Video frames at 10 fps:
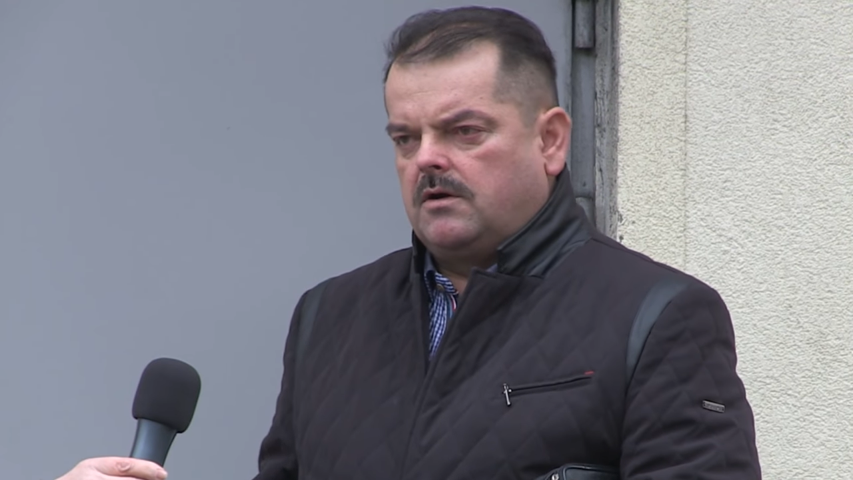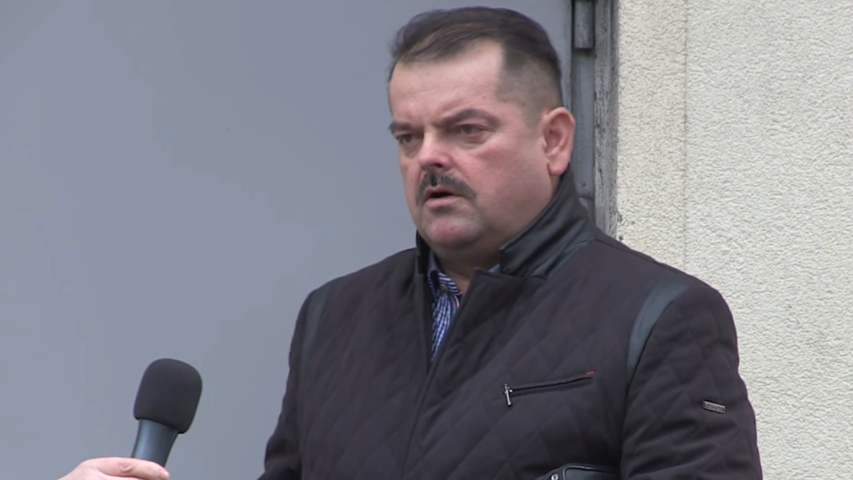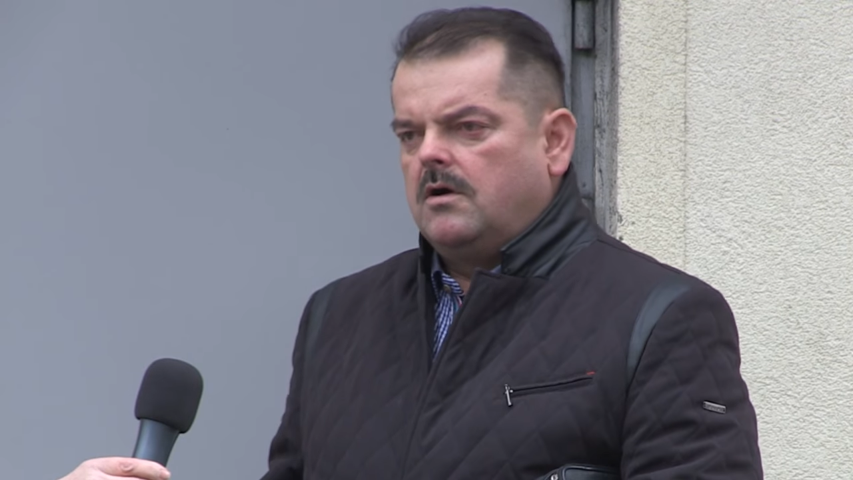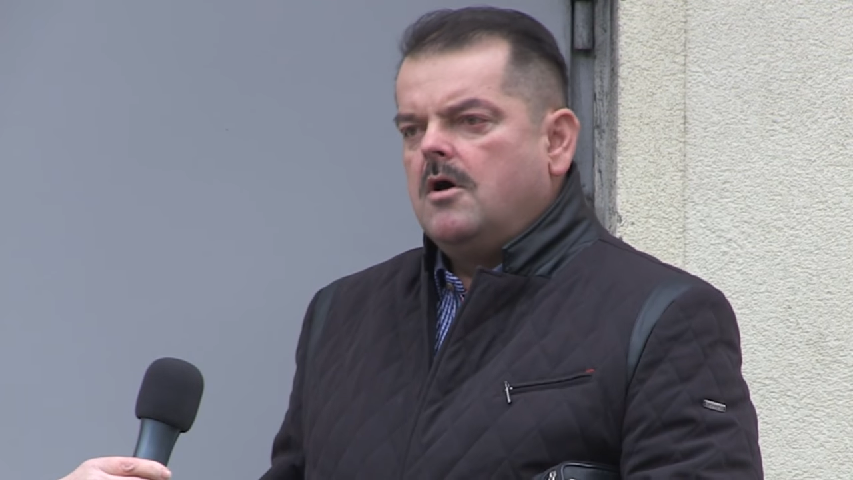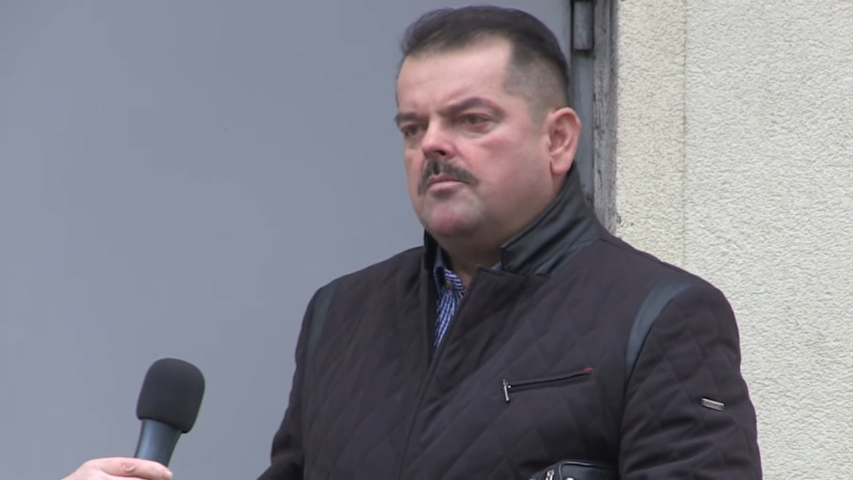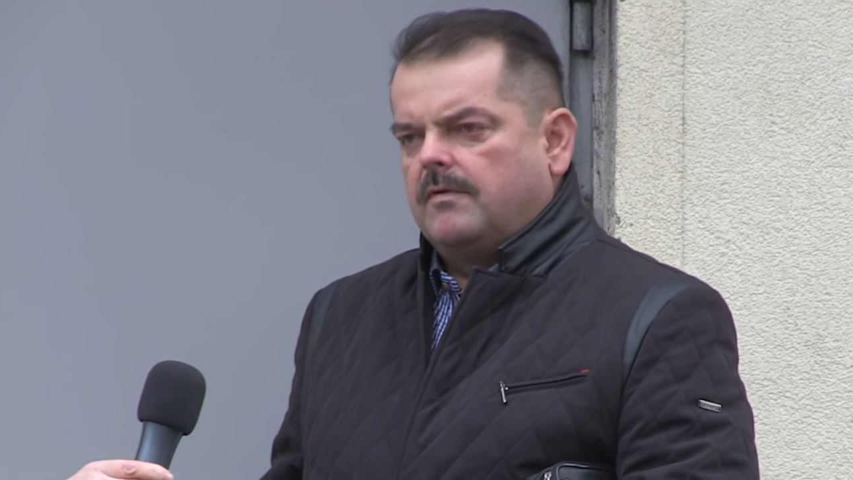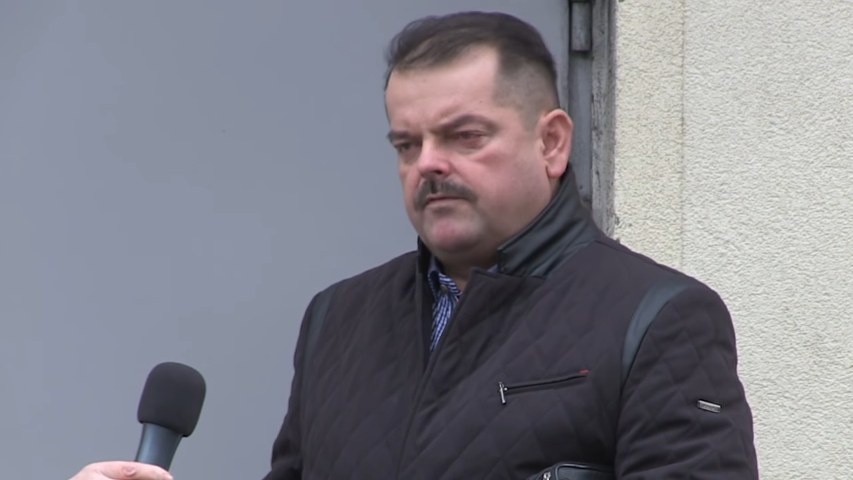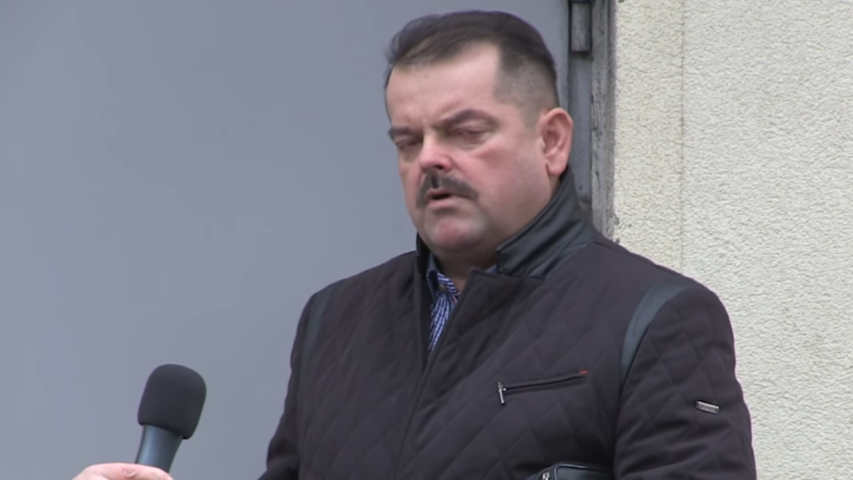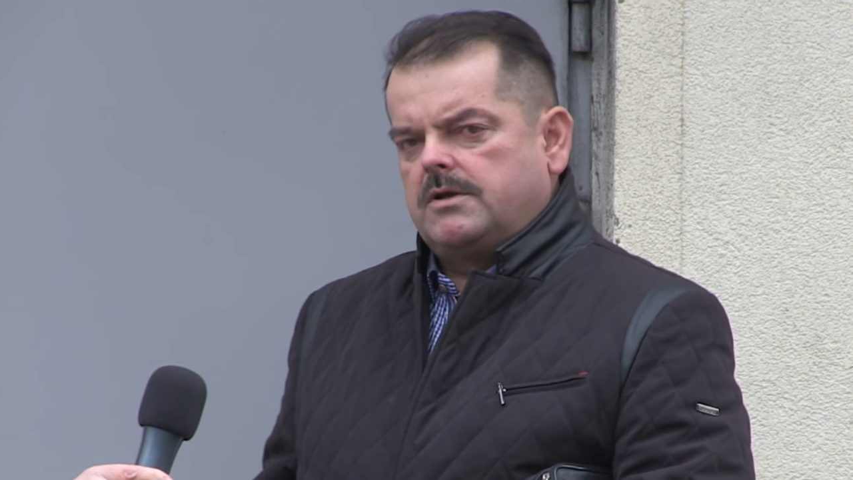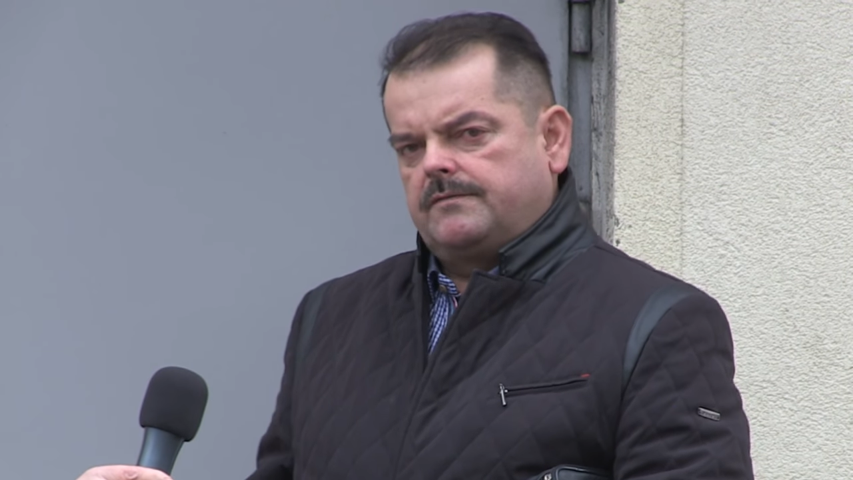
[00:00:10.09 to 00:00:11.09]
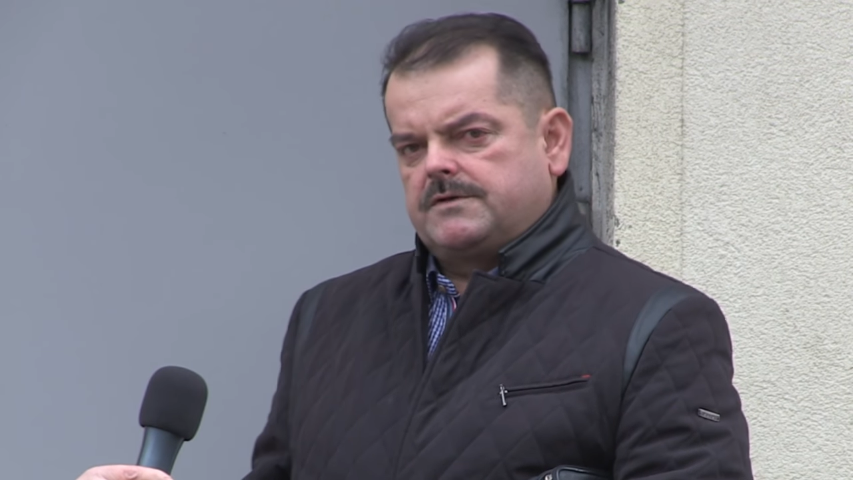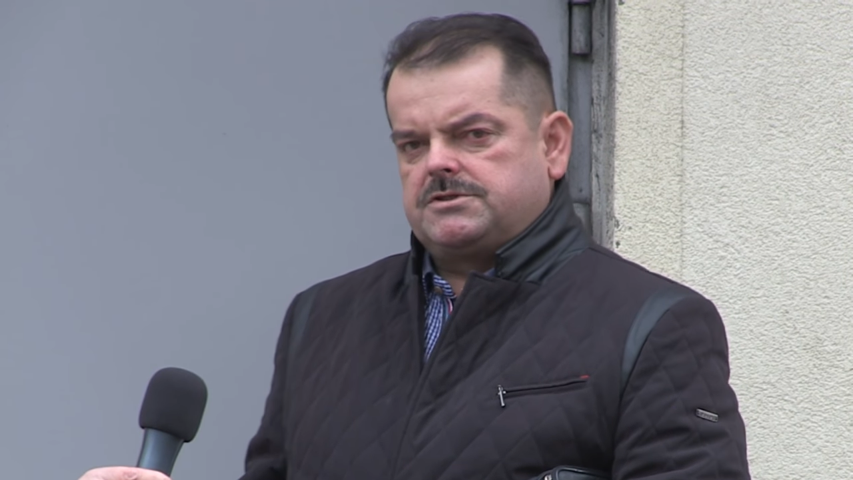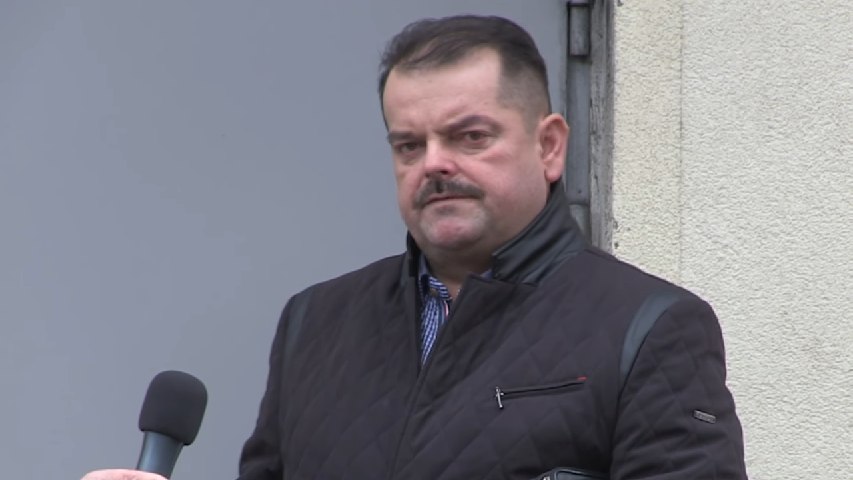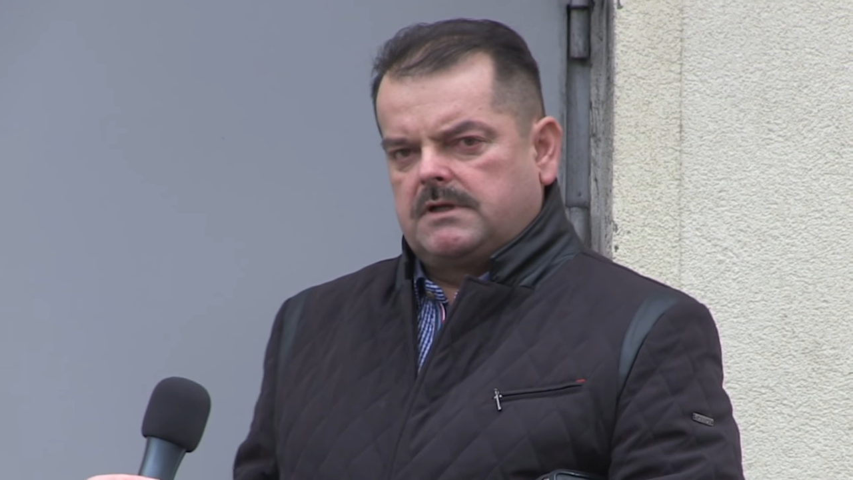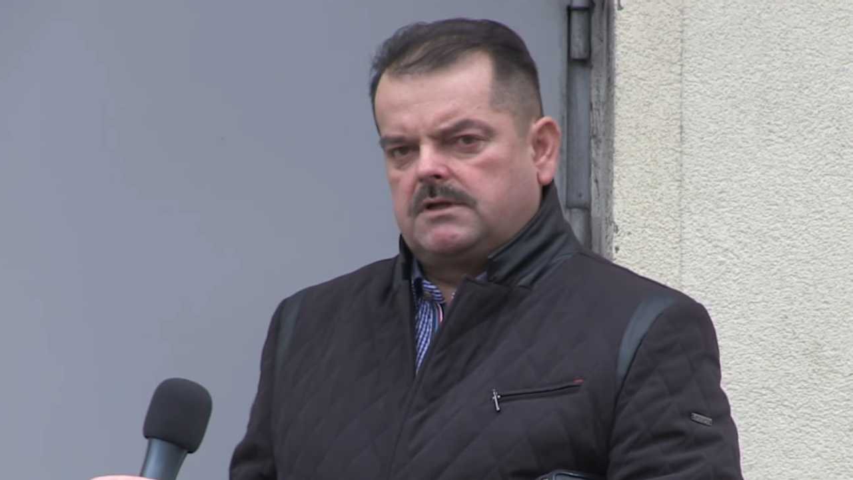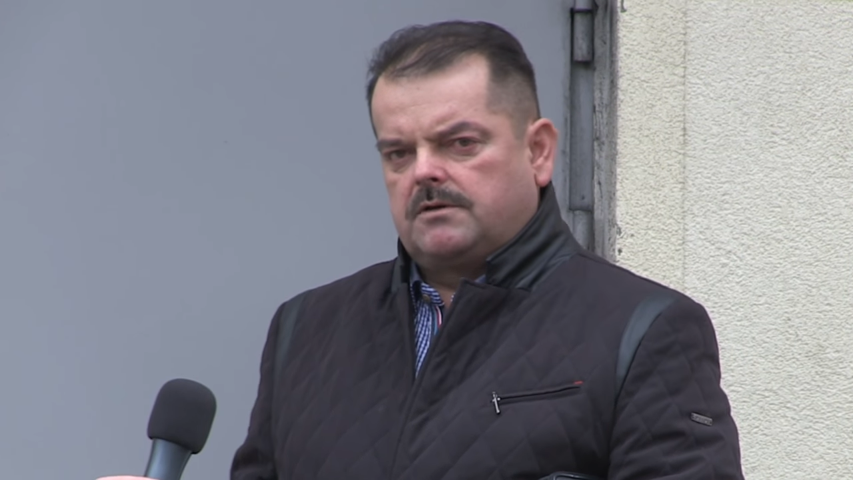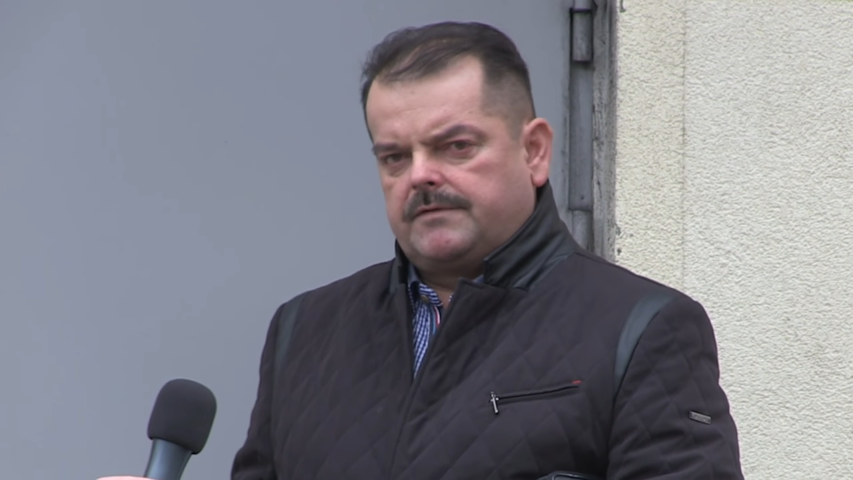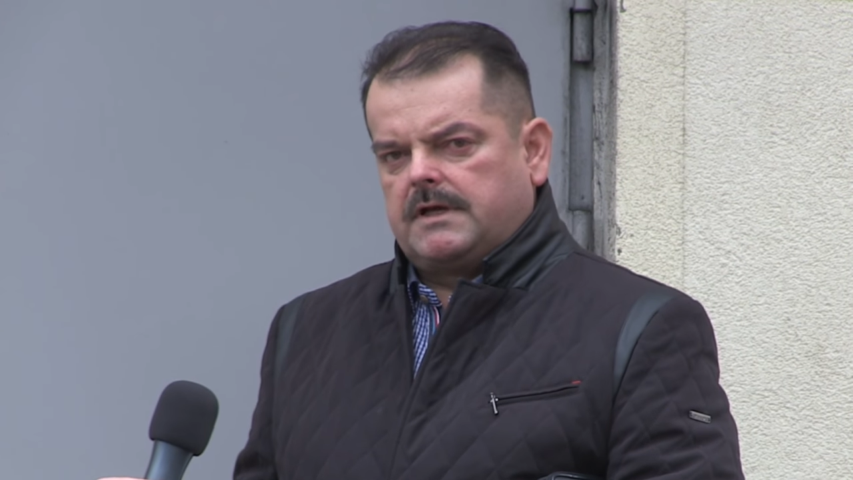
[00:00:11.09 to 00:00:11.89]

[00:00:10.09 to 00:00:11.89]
o powołaniu właściwie Narodowej